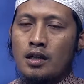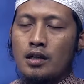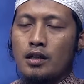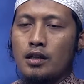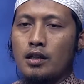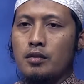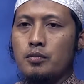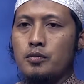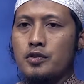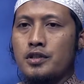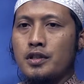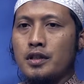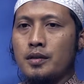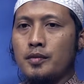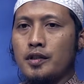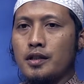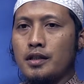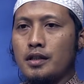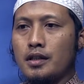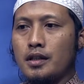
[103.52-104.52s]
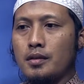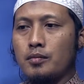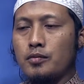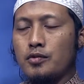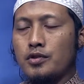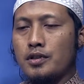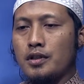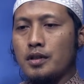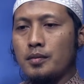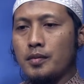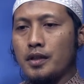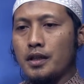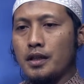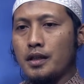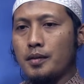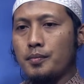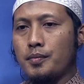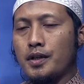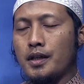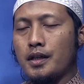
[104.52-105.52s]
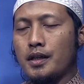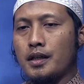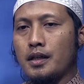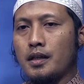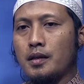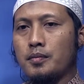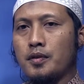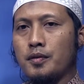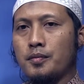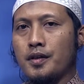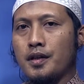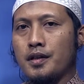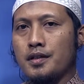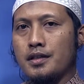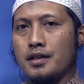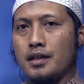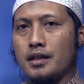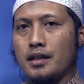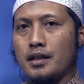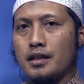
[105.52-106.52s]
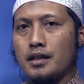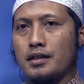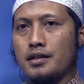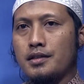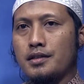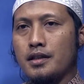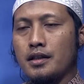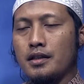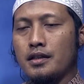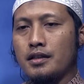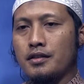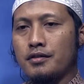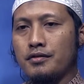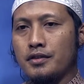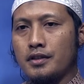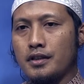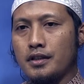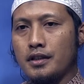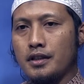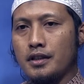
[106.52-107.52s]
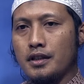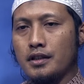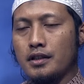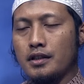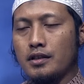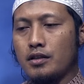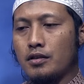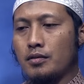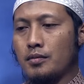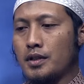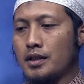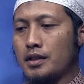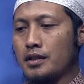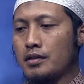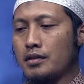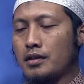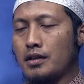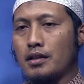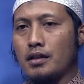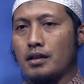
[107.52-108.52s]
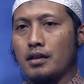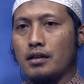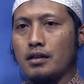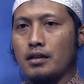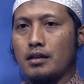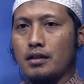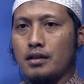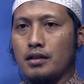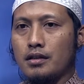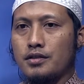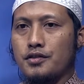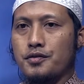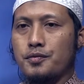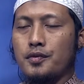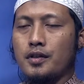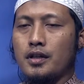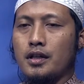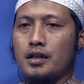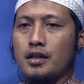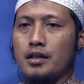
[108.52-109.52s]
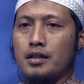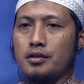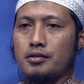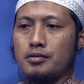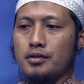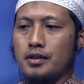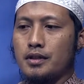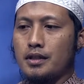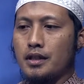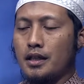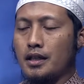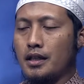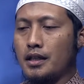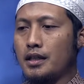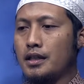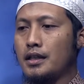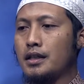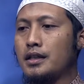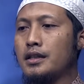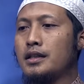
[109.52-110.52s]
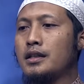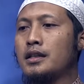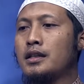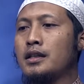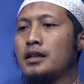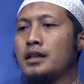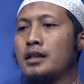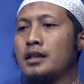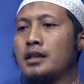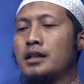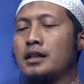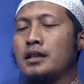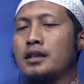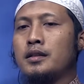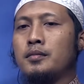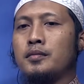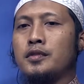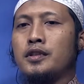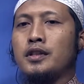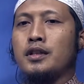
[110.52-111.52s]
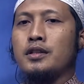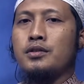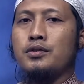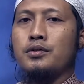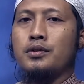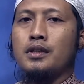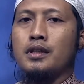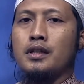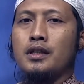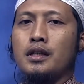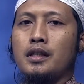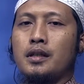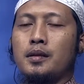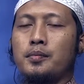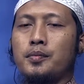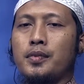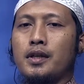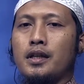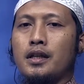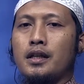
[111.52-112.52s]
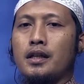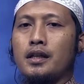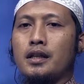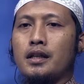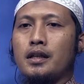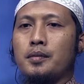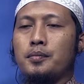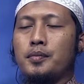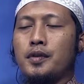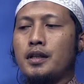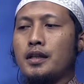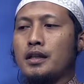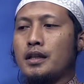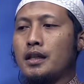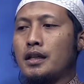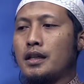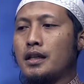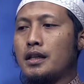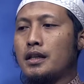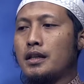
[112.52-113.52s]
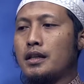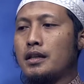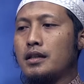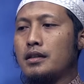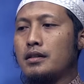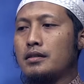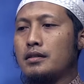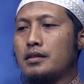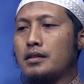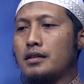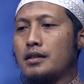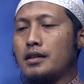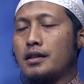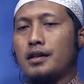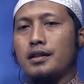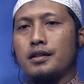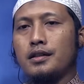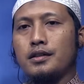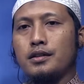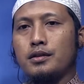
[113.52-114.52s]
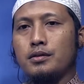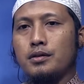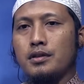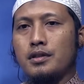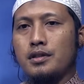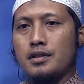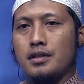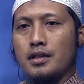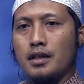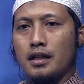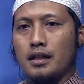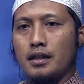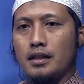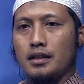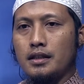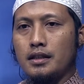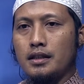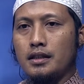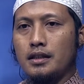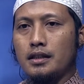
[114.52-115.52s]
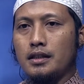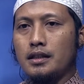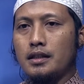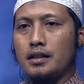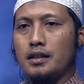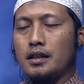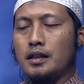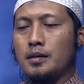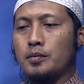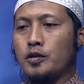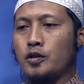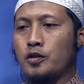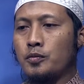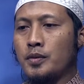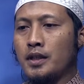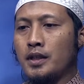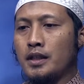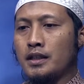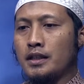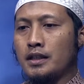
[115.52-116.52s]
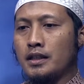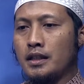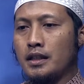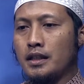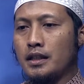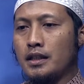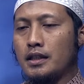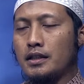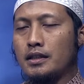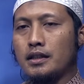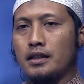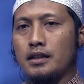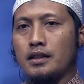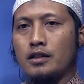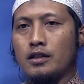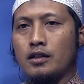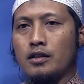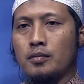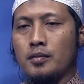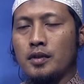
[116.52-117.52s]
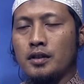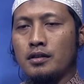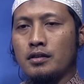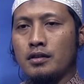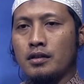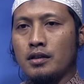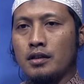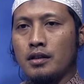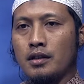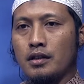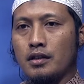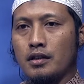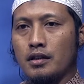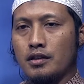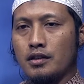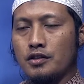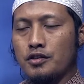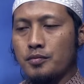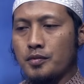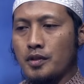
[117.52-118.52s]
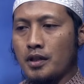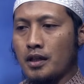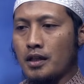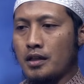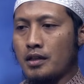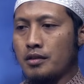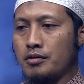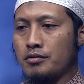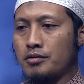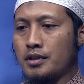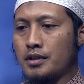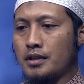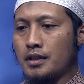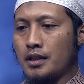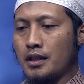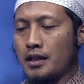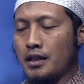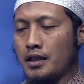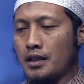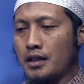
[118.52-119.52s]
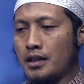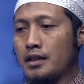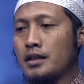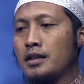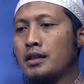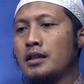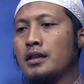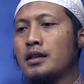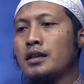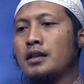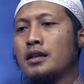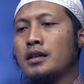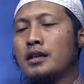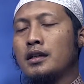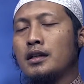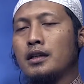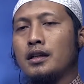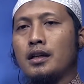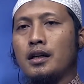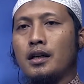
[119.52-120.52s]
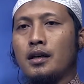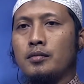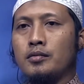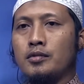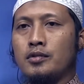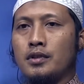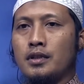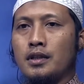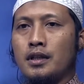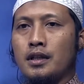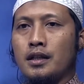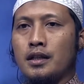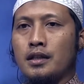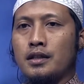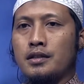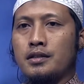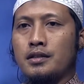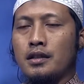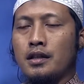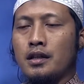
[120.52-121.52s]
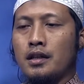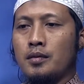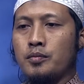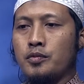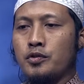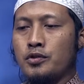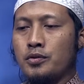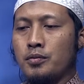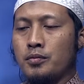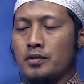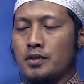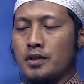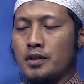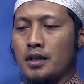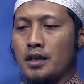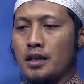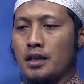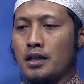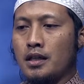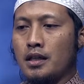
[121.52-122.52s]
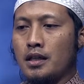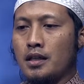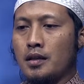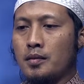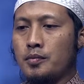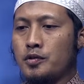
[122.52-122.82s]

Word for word: kaum muslimin dan muslimah para pemirsa Insan TV yang dirahmati oleh Allah Subhanahu wa taala demikian juga para pendengar eh, radio Insani di Purbalingga yang dirahmati oleh Allah Subhanahu wa taala Alhamdulillah segala pu segala